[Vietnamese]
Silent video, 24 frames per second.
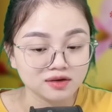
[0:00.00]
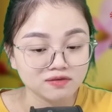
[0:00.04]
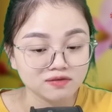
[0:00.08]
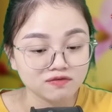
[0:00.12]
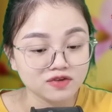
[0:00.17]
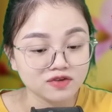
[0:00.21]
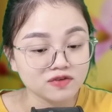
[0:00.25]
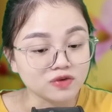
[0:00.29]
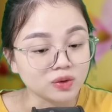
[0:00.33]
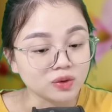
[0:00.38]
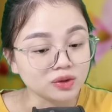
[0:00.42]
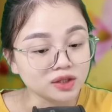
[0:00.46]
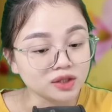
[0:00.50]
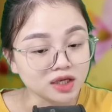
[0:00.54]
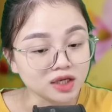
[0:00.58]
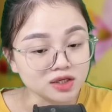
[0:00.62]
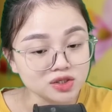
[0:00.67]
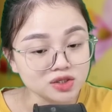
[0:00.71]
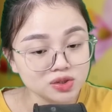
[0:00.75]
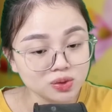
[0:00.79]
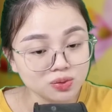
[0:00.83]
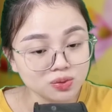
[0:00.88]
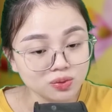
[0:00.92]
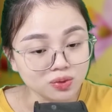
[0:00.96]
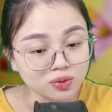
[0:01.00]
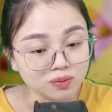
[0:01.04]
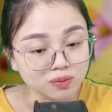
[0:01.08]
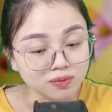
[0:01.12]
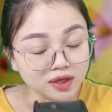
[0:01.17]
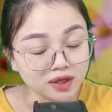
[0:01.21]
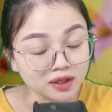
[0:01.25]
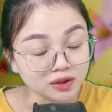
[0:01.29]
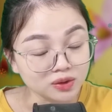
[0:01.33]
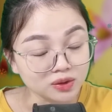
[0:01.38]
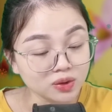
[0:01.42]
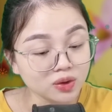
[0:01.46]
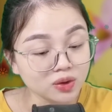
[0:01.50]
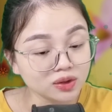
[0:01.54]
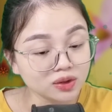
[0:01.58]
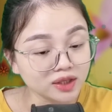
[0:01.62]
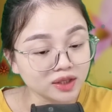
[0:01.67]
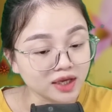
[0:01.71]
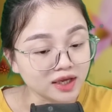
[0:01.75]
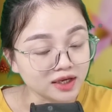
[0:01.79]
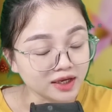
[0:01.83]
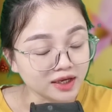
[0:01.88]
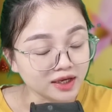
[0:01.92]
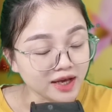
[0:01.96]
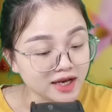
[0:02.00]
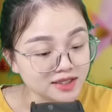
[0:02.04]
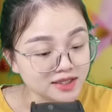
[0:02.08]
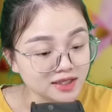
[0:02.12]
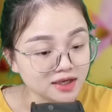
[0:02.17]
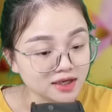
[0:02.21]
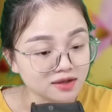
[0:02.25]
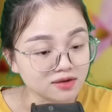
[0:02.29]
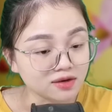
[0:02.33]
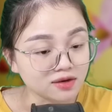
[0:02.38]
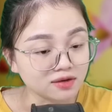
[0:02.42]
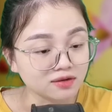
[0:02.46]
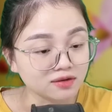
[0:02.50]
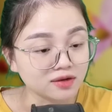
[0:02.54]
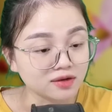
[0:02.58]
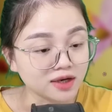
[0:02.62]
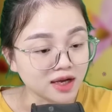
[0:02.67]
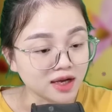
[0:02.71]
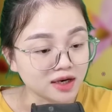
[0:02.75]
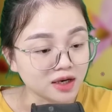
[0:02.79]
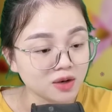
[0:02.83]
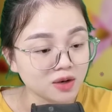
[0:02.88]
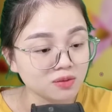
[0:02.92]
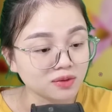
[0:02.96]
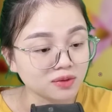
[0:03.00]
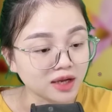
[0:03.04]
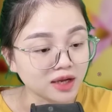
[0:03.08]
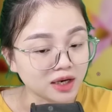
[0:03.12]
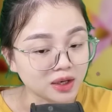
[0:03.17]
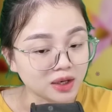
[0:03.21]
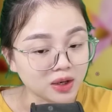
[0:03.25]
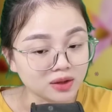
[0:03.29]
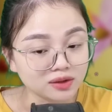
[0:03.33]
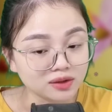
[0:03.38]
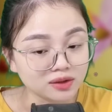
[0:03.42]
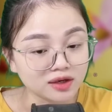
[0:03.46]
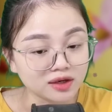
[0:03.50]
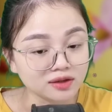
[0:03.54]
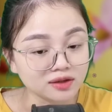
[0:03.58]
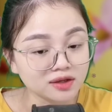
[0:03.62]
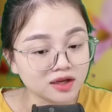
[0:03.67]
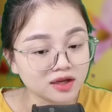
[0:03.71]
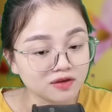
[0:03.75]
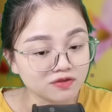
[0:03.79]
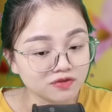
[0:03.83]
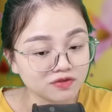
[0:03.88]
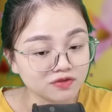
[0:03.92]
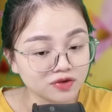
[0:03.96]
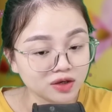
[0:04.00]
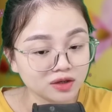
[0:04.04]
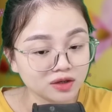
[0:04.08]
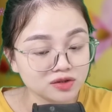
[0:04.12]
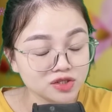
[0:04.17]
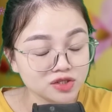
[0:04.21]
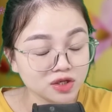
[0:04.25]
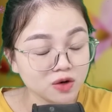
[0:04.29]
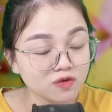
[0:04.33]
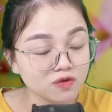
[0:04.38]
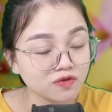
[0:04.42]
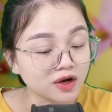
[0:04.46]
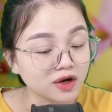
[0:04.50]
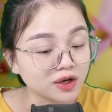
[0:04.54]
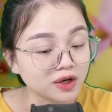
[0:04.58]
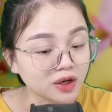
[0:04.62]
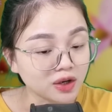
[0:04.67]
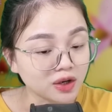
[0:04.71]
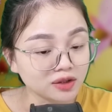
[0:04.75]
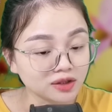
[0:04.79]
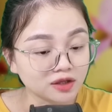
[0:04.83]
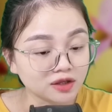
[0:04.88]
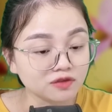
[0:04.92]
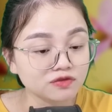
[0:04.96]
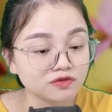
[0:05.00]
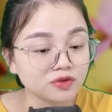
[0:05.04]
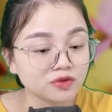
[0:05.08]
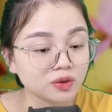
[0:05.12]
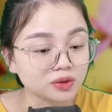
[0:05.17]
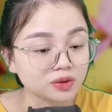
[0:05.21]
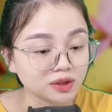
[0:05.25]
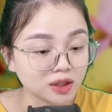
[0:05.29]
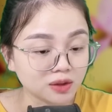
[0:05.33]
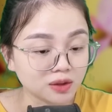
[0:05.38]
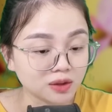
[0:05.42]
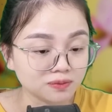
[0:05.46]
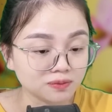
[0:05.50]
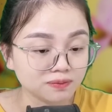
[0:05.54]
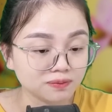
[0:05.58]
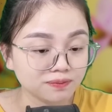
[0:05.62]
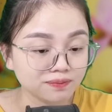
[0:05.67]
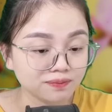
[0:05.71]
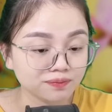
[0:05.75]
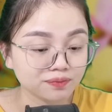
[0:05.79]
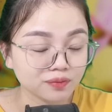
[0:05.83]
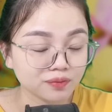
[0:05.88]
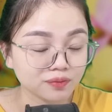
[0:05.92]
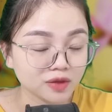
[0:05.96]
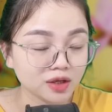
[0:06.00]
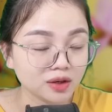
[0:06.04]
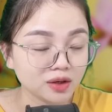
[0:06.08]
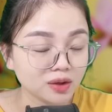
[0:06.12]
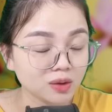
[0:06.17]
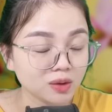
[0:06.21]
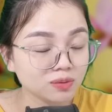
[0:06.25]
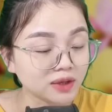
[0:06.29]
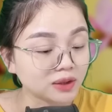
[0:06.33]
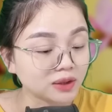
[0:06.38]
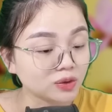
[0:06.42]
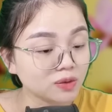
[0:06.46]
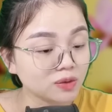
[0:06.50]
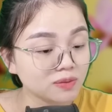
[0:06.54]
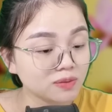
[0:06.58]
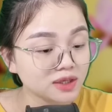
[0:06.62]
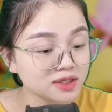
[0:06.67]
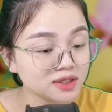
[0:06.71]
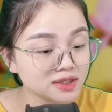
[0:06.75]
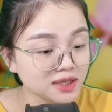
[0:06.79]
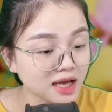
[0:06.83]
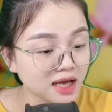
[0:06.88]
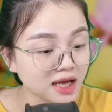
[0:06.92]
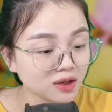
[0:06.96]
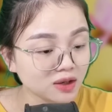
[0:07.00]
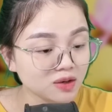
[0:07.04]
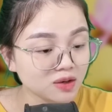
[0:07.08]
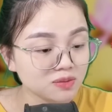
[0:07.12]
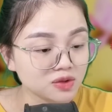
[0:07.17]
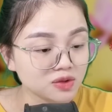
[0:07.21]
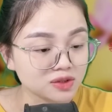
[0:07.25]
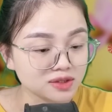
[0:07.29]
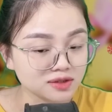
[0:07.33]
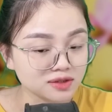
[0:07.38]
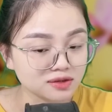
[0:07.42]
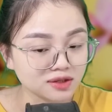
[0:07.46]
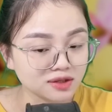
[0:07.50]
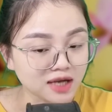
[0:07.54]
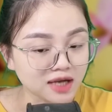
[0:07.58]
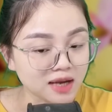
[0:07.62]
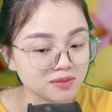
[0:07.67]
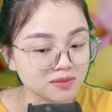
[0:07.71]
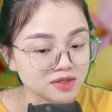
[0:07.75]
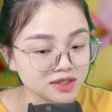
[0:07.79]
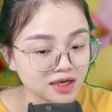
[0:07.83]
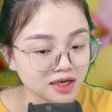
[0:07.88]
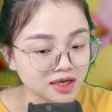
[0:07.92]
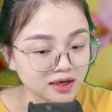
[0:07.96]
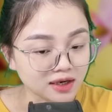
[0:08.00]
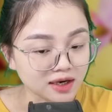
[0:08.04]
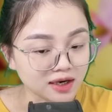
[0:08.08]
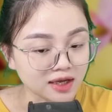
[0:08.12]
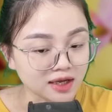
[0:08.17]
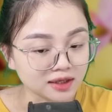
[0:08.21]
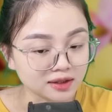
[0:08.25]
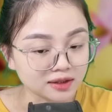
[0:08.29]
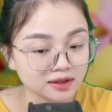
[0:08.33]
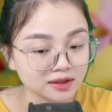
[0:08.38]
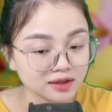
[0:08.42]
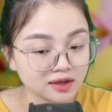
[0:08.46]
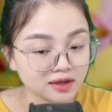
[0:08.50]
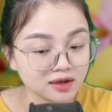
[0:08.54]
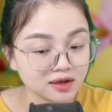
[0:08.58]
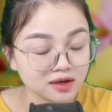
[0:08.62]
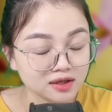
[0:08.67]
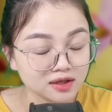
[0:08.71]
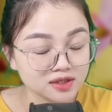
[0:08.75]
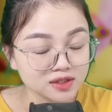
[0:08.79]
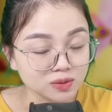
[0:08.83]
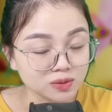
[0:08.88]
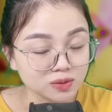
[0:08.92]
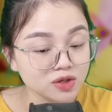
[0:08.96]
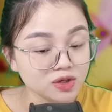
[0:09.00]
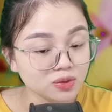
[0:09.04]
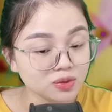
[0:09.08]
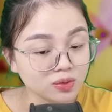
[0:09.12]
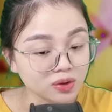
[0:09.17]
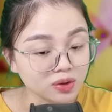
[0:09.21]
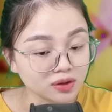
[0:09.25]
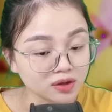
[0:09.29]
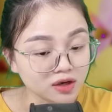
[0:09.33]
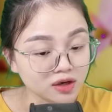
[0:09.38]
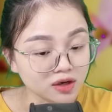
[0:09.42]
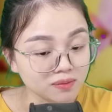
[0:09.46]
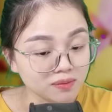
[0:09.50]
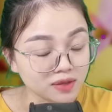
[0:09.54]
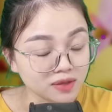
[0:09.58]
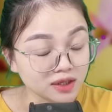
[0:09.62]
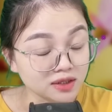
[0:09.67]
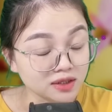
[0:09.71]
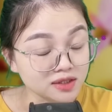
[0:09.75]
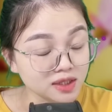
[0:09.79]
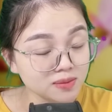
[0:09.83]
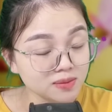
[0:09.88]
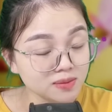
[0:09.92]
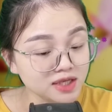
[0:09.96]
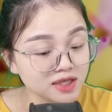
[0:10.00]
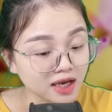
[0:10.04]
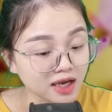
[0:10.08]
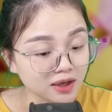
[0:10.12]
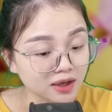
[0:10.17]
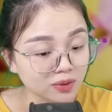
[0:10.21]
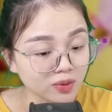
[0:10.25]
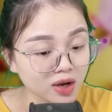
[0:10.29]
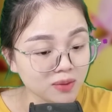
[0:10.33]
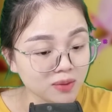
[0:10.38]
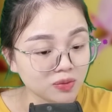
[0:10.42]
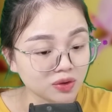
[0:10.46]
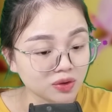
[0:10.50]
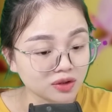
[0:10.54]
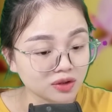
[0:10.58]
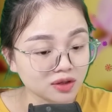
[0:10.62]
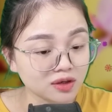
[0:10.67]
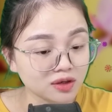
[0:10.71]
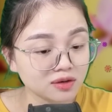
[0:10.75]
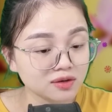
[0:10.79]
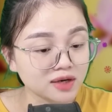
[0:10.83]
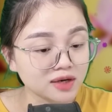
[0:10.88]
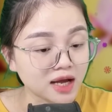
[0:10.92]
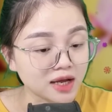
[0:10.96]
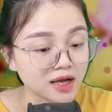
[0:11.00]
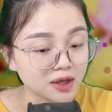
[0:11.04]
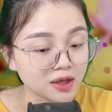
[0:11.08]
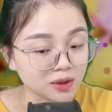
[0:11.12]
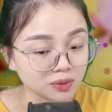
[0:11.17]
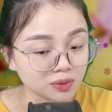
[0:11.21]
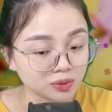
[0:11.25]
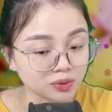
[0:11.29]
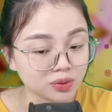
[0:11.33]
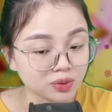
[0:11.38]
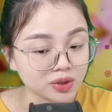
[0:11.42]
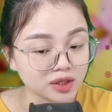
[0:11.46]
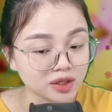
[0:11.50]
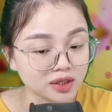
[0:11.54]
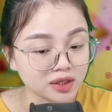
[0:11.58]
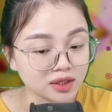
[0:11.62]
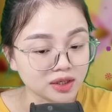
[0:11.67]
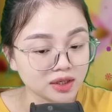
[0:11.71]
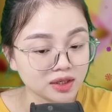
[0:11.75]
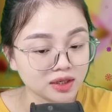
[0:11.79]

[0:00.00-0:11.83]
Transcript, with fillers: Với vốn tiếng Trung của mình, tôi có thể nghe ra được người đàn ông này nói tiếng địa phương chứ không phải nói tiếng phổ thông. Lúc này tôi bất giác có một dự cảm chẳng lành, giống như cuộc đời mình sắp trải qua một cơn đại hồng thủy.